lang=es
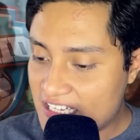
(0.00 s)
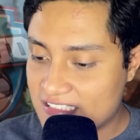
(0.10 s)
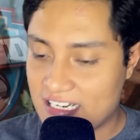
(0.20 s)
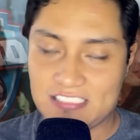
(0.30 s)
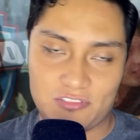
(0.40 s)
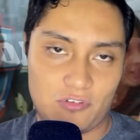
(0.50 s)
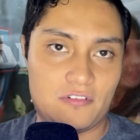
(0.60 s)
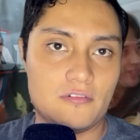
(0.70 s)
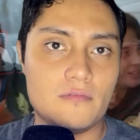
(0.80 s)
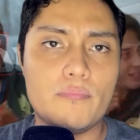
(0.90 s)
razón.
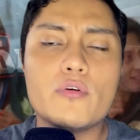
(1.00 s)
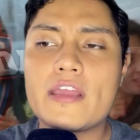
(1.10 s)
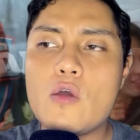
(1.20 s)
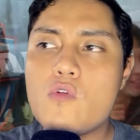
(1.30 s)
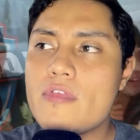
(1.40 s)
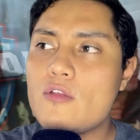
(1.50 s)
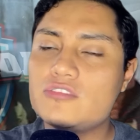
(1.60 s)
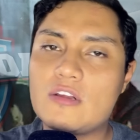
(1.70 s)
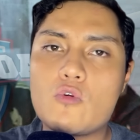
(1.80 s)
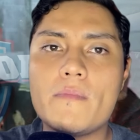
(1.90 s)
Porque uno de los
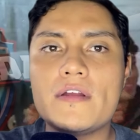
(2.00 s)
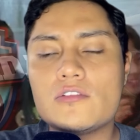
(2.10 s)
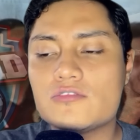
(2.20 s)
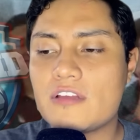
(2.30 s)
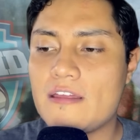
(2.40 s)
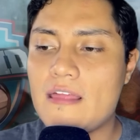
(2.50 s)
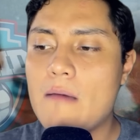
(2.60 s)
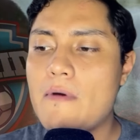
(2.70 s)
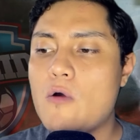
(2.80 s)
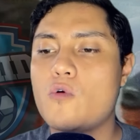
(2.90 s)
argumentos que
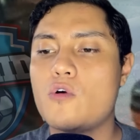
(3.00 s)
daba Hugo